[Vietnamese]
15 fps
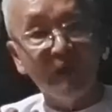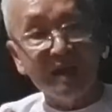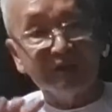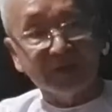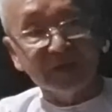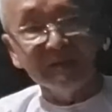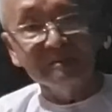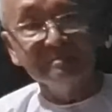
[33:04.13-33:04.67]
phát
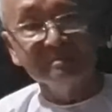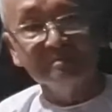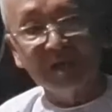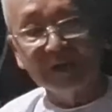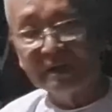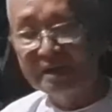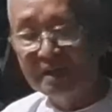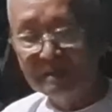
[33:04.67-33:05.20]
triển
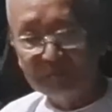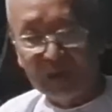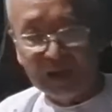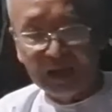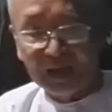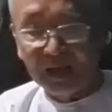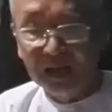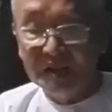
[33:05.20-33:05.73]
mà khi
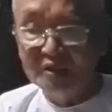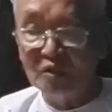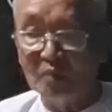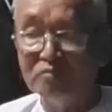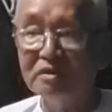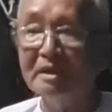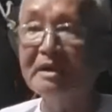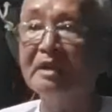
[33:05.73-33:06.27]
mà ứng
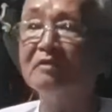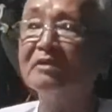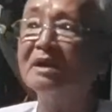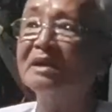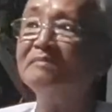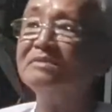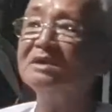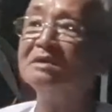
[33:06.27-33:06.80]
dụng cái điều đang
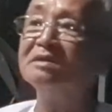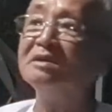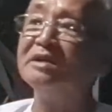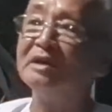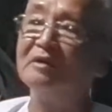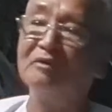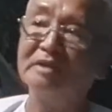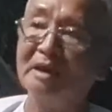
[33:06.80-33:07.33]
cấm thứ tiếng
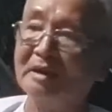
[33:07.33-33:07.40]
gì,